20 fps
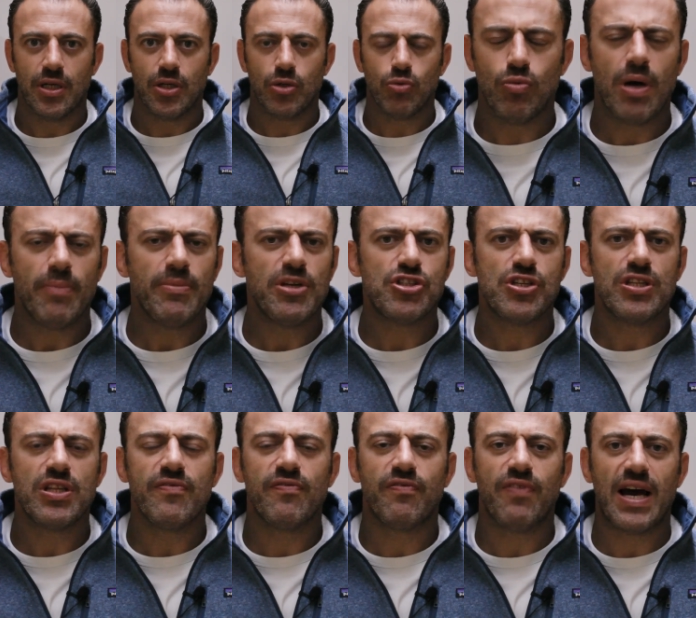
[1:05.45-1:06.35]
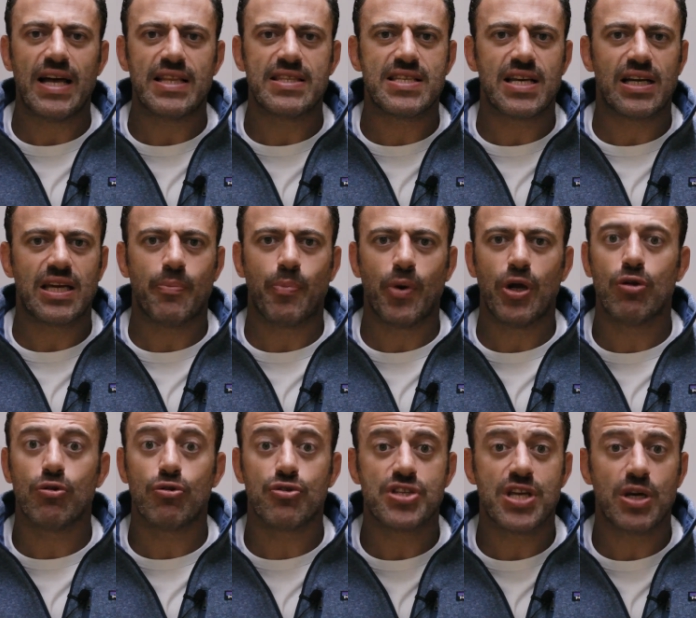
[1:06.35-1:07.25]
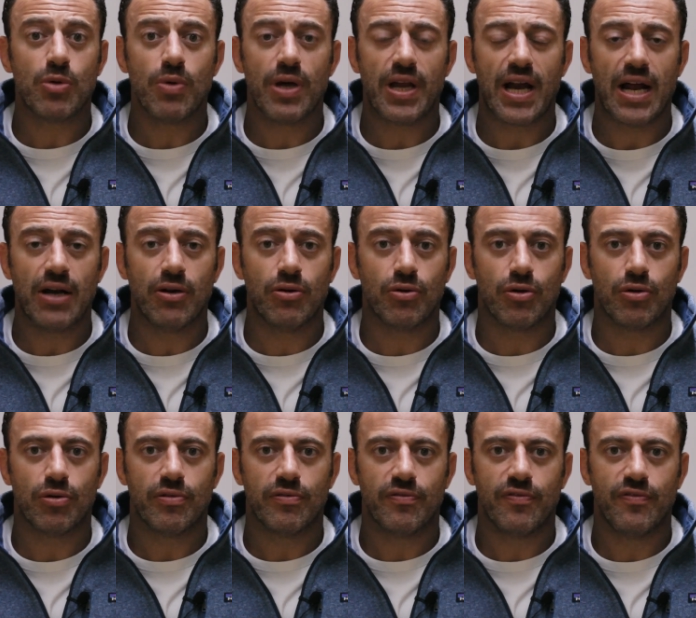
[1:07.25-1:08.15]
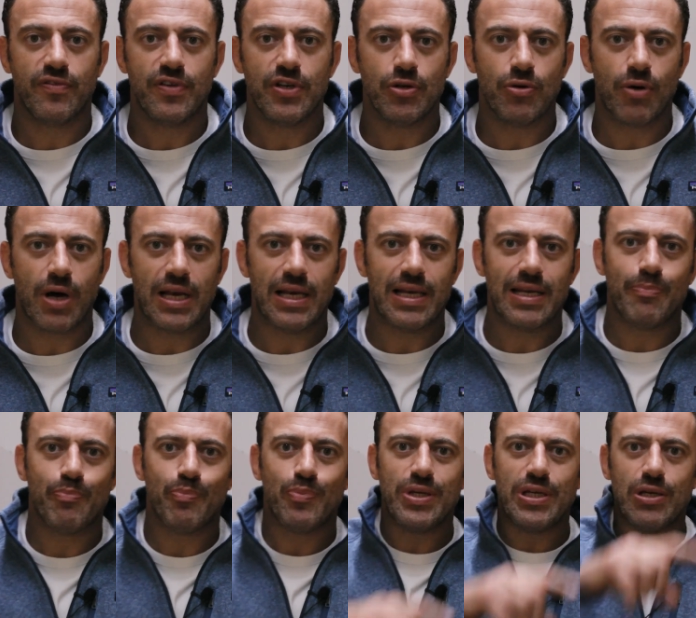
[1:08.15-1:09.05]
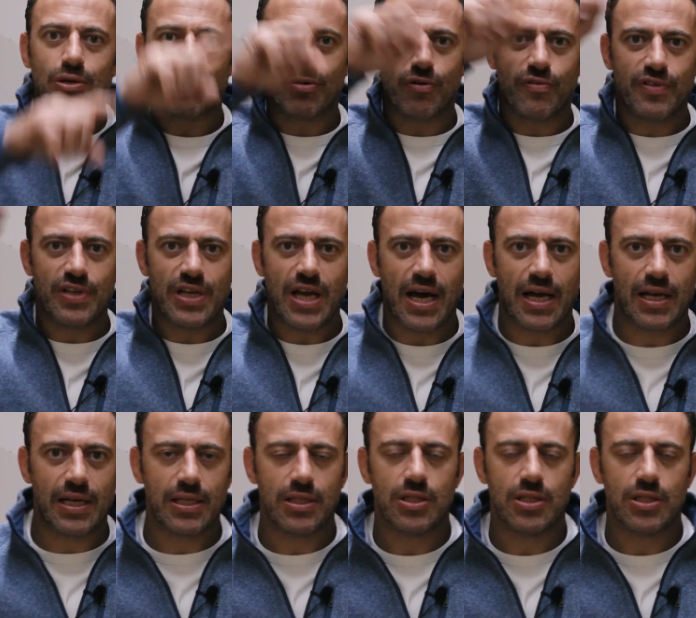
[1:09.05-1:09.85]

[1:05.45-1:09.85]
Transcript: due amici d'infanzia che poi lo seguiranno fino all'epilogo finale,